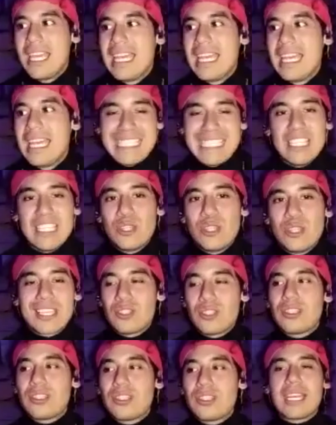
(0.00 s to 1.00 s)
y siento que
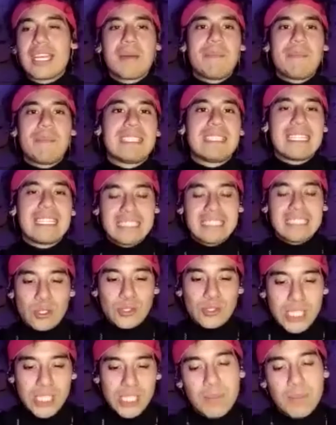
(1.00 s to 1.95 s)
esto tenía que pasar sí o sí,